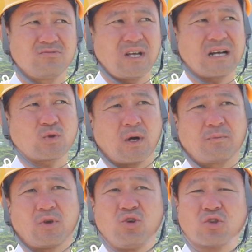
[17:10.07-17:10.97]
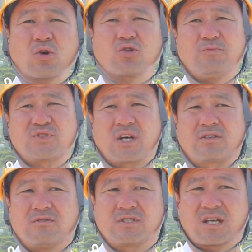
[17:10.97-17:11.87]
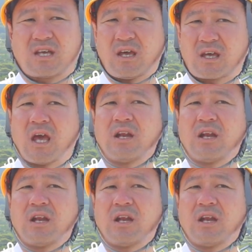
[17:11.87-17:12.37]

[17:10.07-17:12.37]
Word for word: であとはあいろんなことでぶつかってくるじゃあ経